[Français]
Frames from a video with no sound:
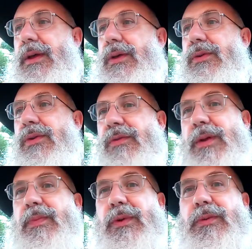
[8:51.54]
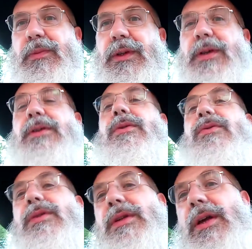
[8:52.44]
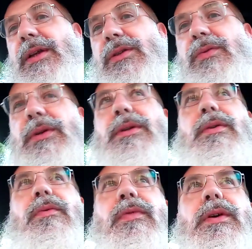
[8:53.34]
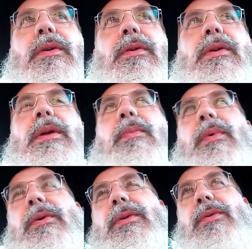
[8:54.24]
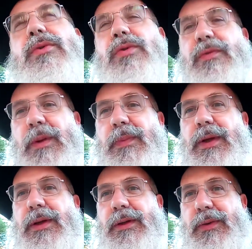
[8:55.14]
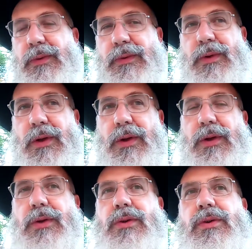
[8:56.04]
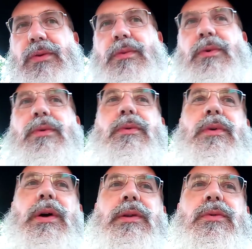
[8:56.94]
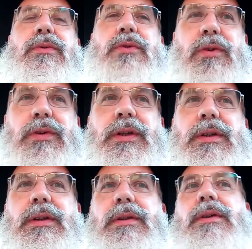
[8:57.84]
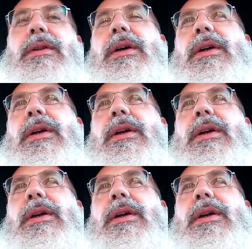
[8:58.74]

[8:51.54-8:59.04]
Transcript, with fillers: Devant les portes du Mikdash. Ensuite, il y a la suite, le fait que la porte ne s'ouvrait pas et que Shlomo a dû chanter derrière